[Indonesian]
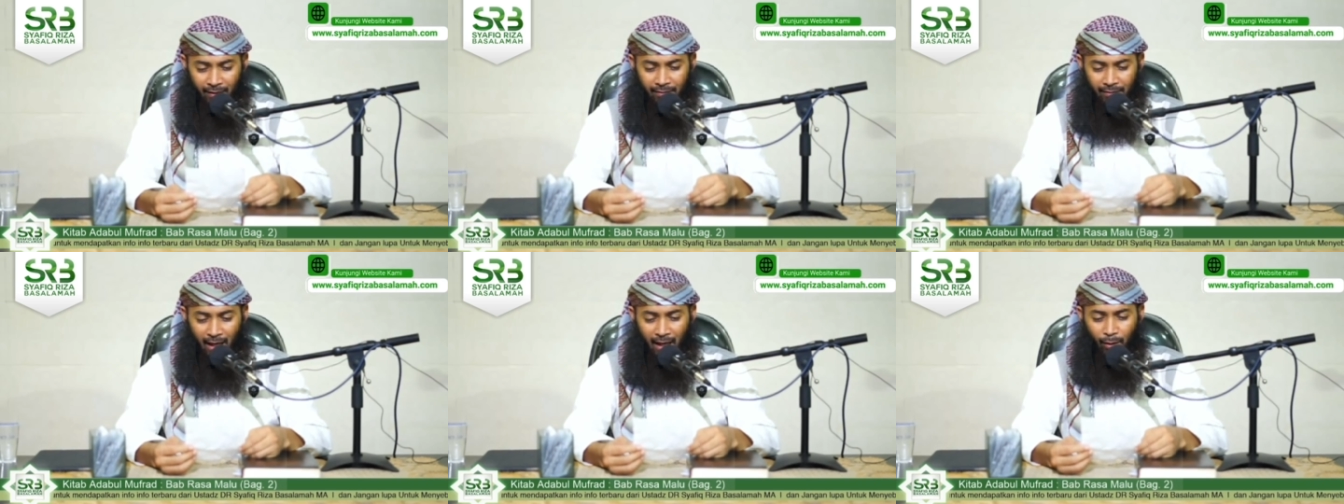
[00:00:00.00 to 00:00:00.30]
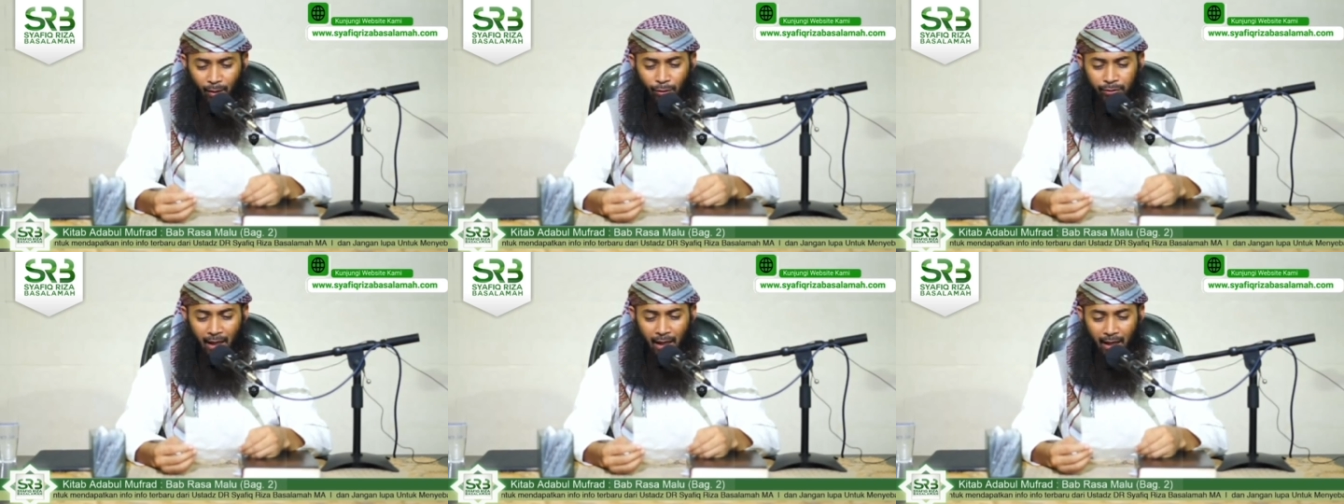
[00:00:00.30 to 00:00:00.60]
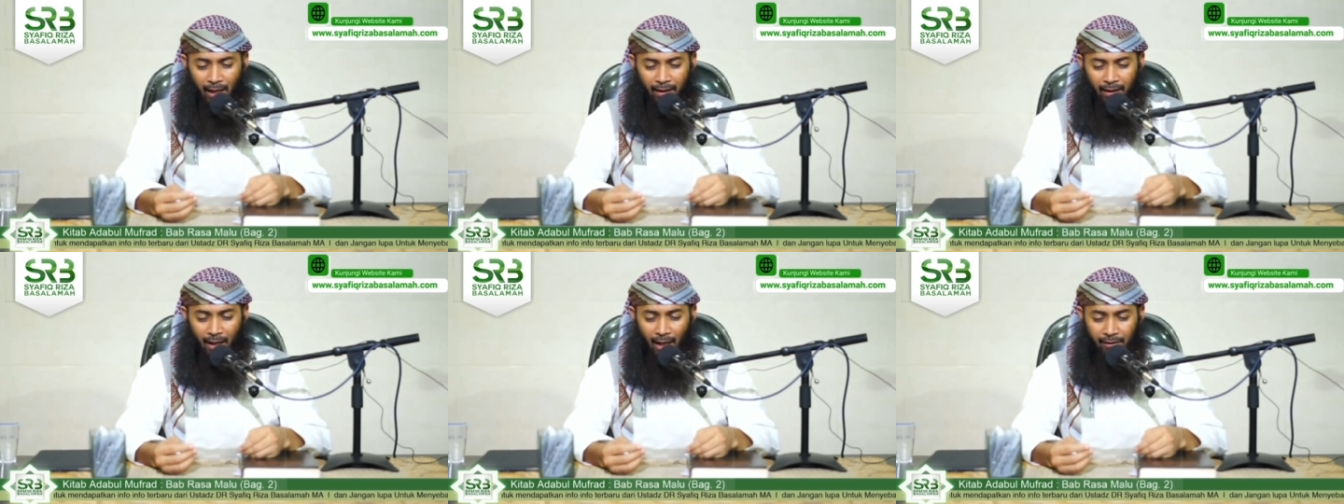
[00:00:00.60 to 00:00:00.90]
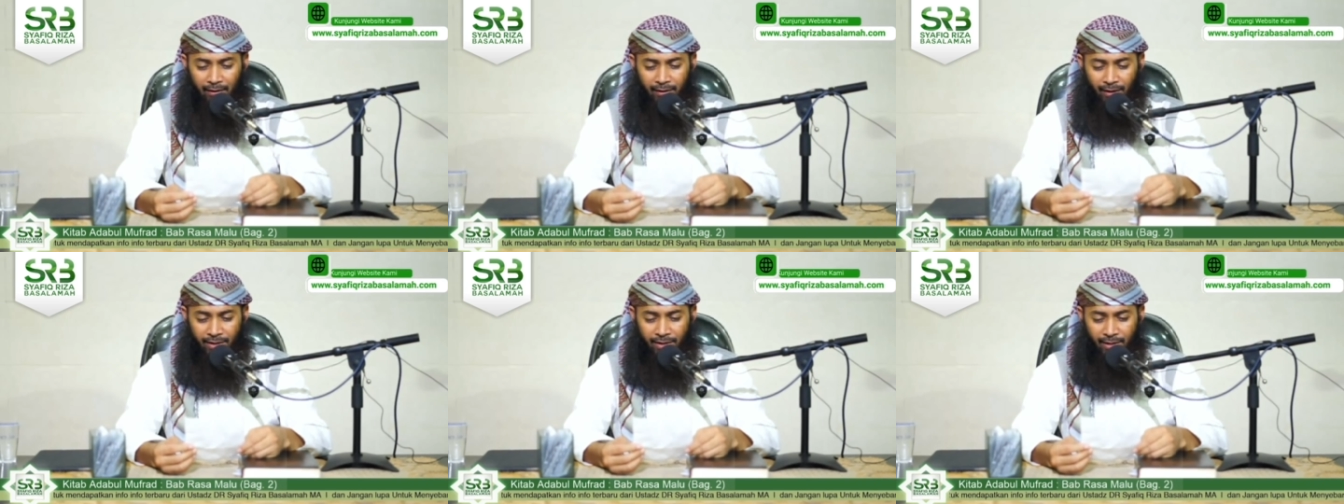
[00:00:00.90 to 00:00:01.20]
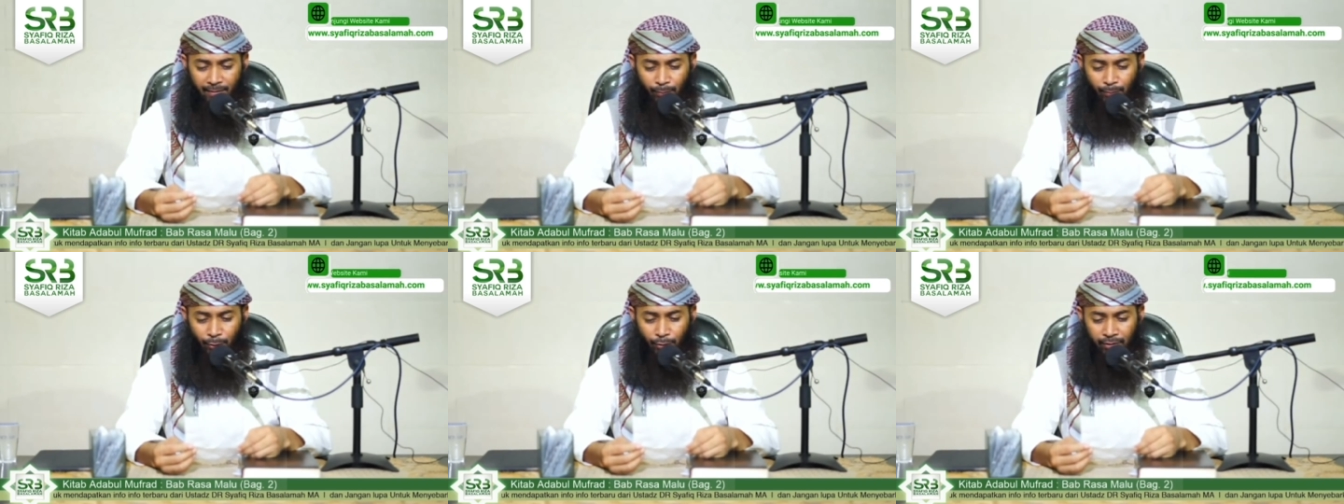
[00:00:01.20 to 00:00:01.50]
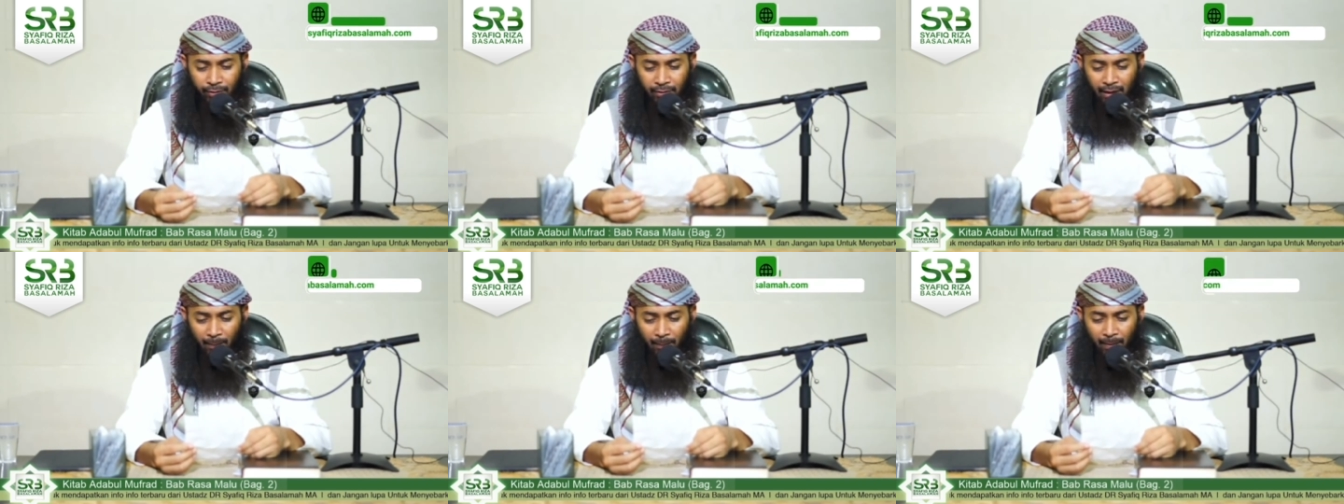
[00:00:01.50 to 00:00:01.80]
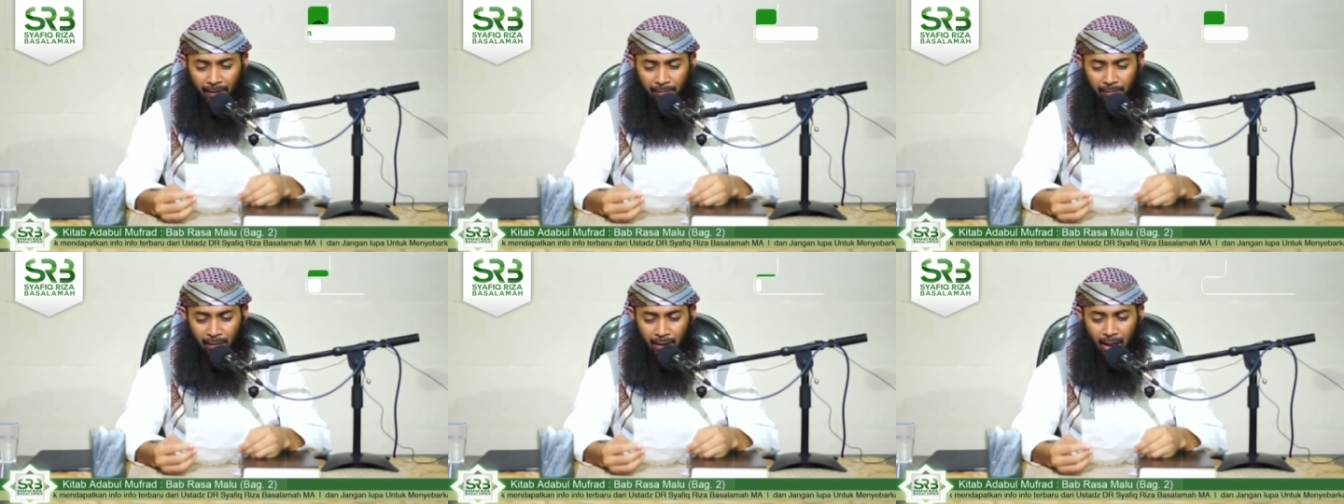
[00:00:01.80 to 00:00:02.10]
takut akan hal tersebut
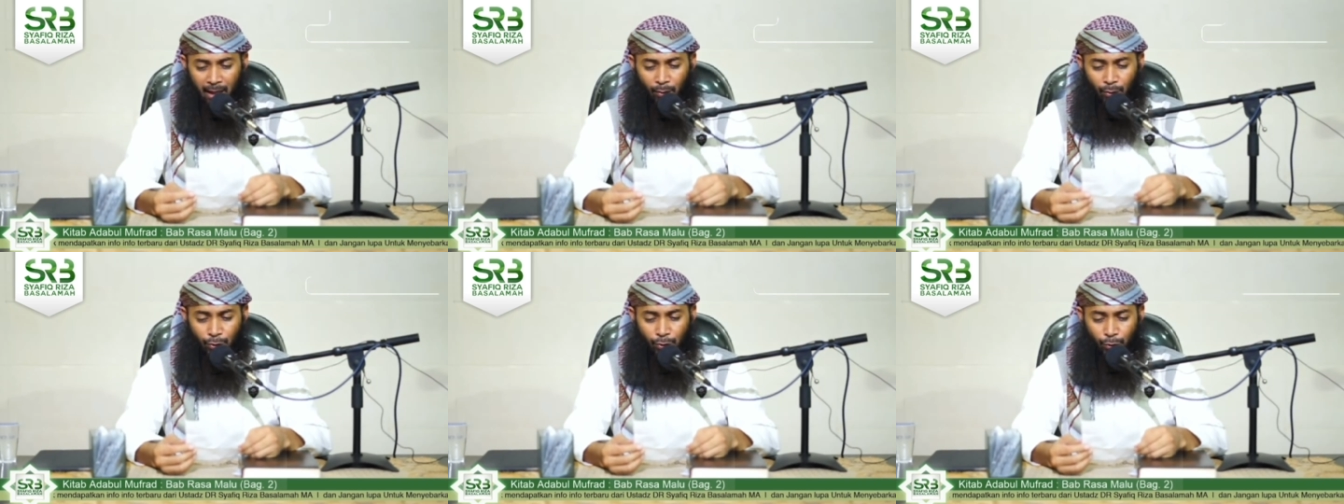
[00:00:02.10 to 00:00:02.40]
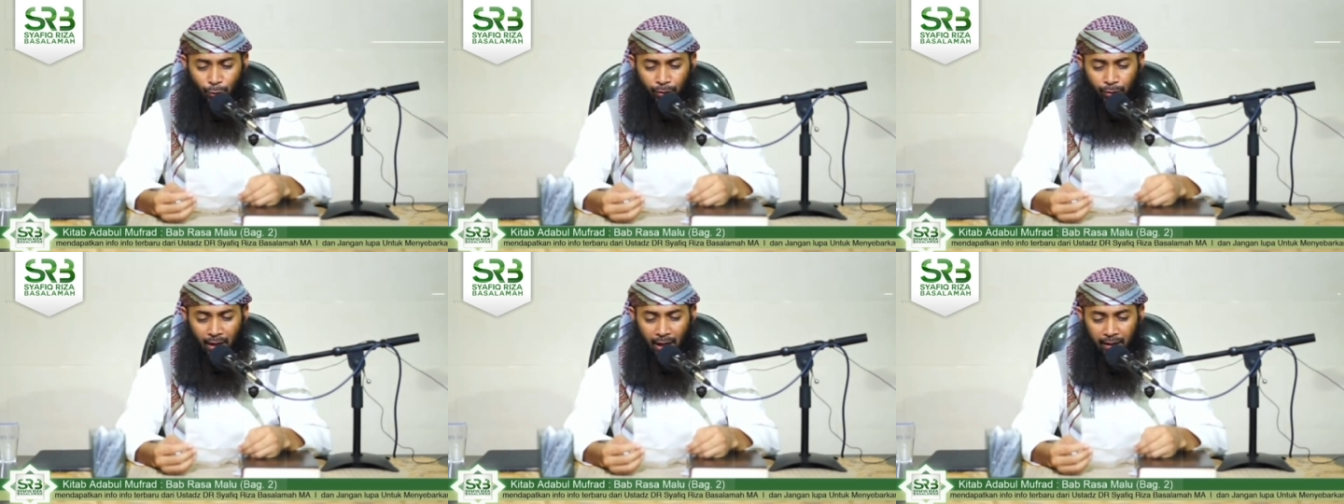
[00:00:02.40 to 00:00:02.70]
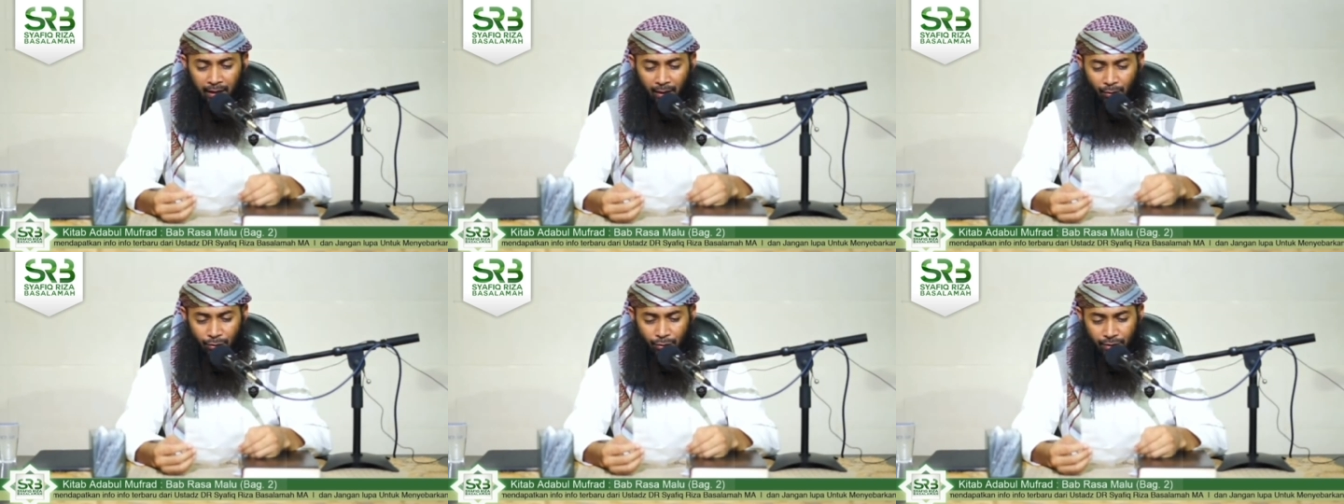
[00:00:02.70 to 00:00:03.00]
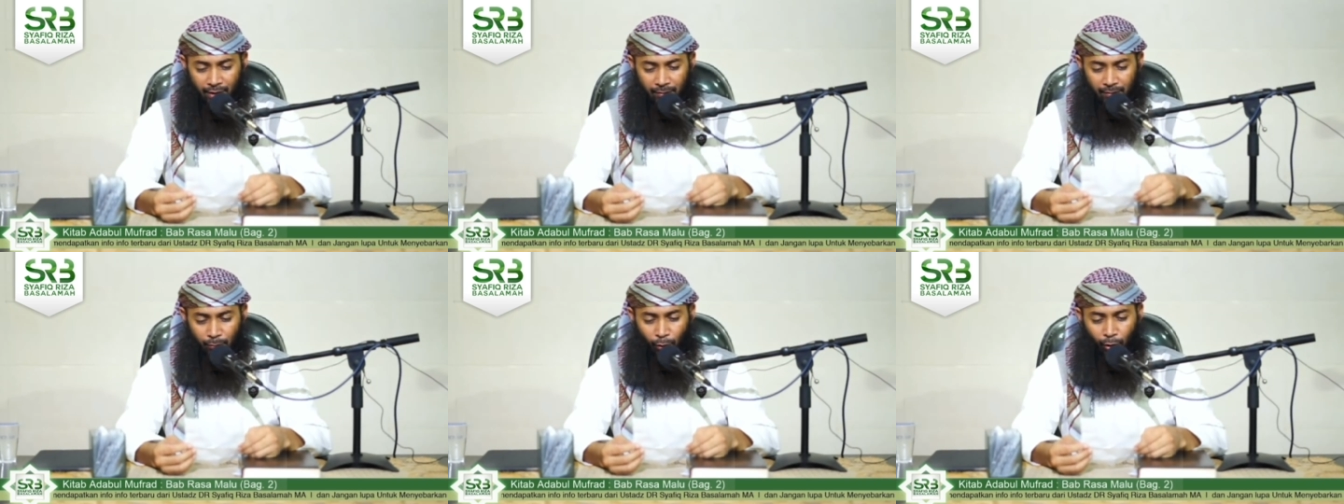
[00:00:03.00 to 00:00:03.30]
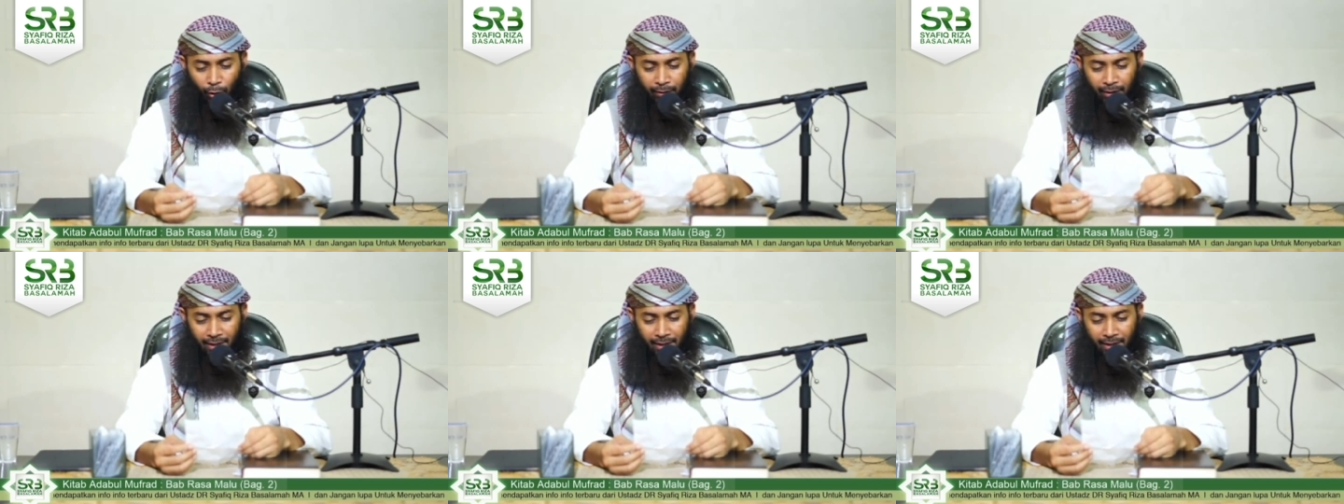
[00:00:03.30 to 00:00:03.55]
dapat mengganggu studi ana Ustaz mohon